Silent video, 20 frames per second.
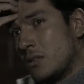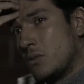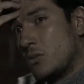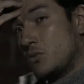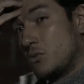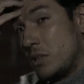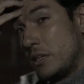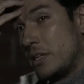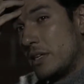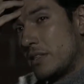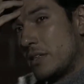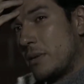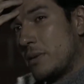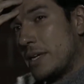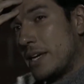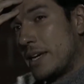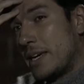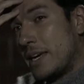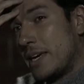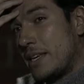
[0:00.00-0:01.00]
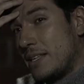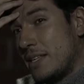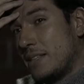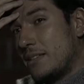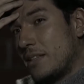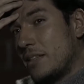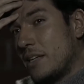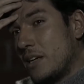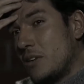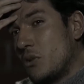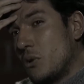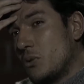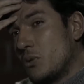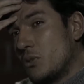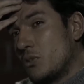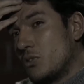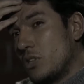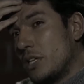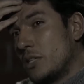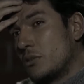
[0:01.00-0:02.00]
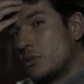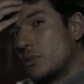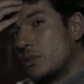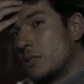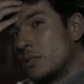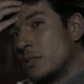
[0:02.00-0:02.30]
Usted ya sabía que ella tenía novio, ¿cierto?